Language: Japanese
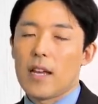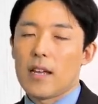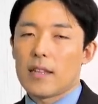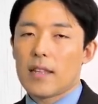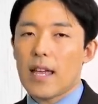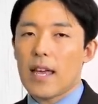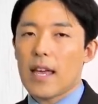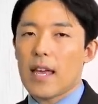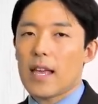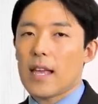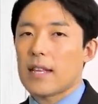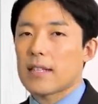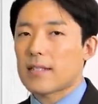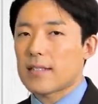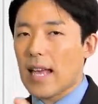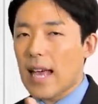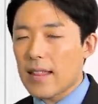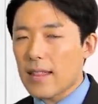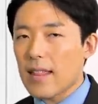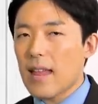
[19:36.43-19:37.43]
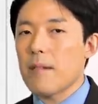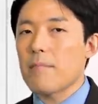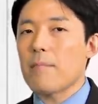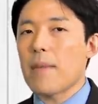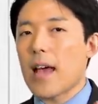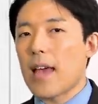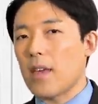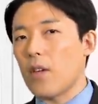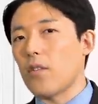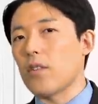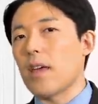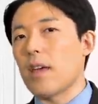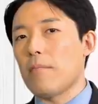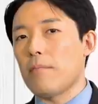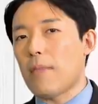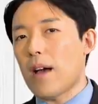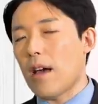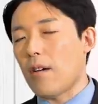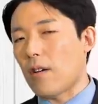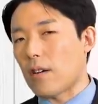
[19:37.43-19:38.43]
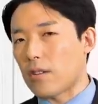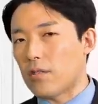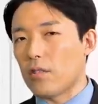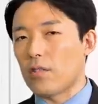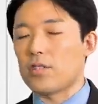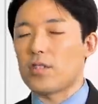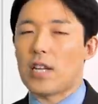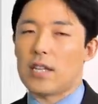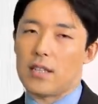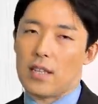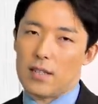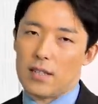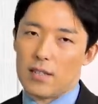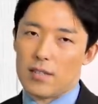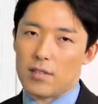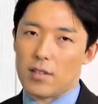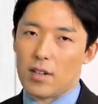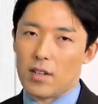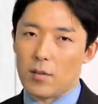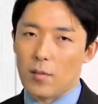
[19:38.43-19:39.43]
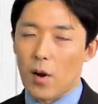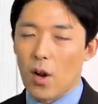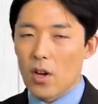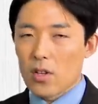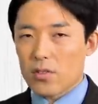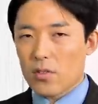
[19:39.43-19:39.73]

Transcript: で、3年前、4年前は黒字だったんですけれども、